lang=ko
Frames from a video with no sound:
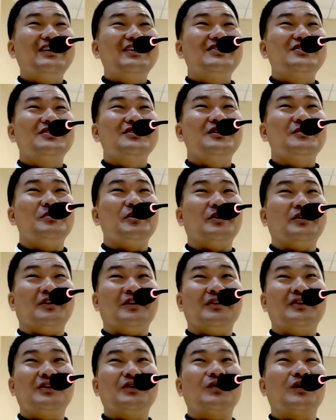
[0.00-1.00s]
스님이
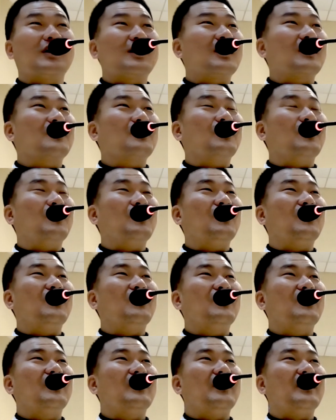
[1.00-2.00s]
어떡 와갖고.
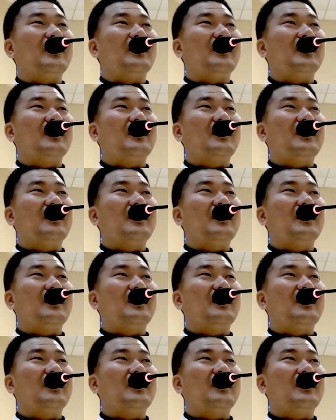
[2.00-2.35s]
예.